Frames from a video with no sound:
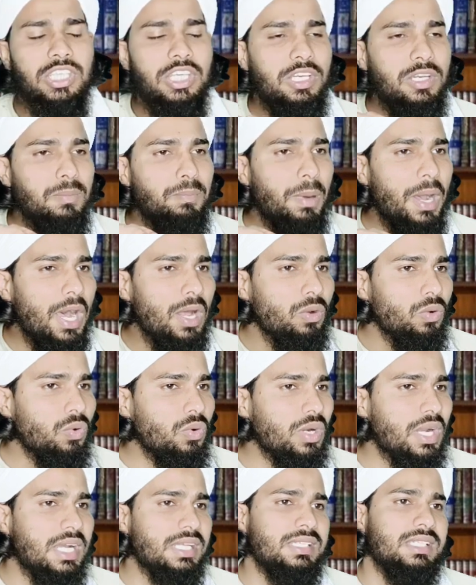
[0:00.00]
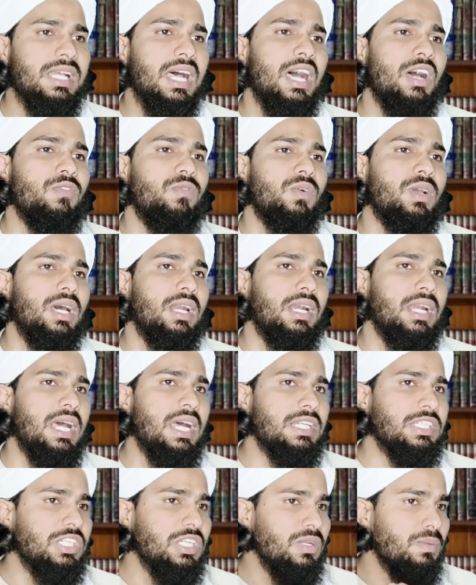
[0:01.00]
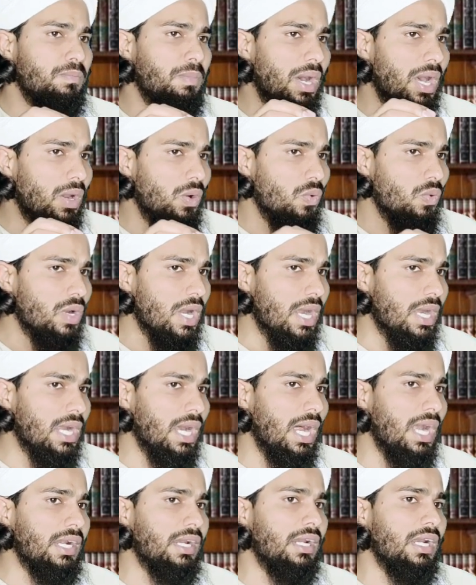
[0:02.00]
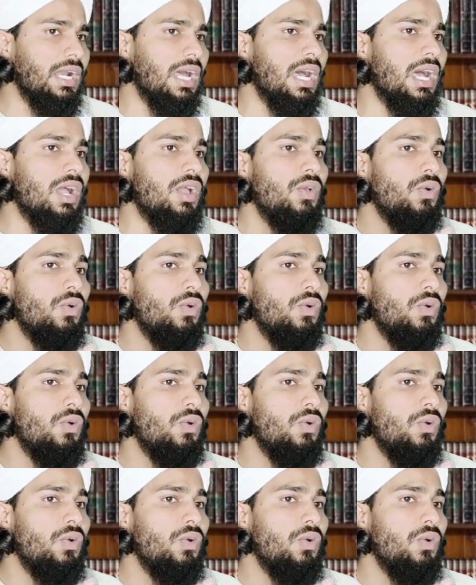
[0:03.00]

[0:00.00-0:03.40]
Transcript: जिन बालों का साफ करना जिन बालों का काटना